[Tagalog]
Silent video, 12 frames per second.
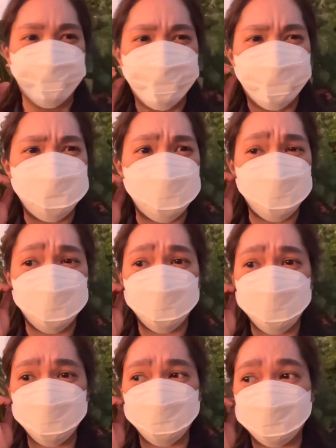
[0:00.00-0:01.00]
Hindi, pero
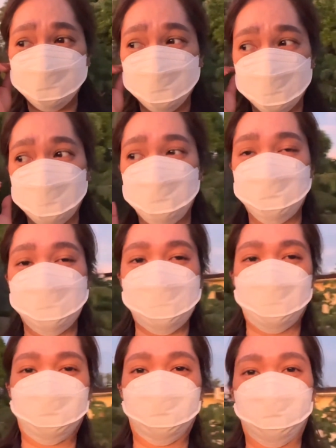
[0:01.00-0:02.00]
yun, maganda nga yung
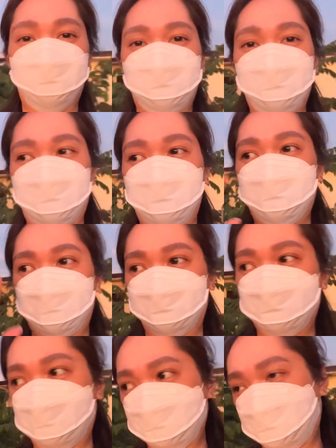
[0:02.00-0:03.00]
design na yun. Yung para
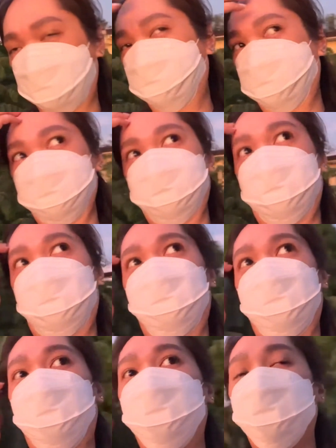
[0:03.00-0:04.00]
box type, box type lang.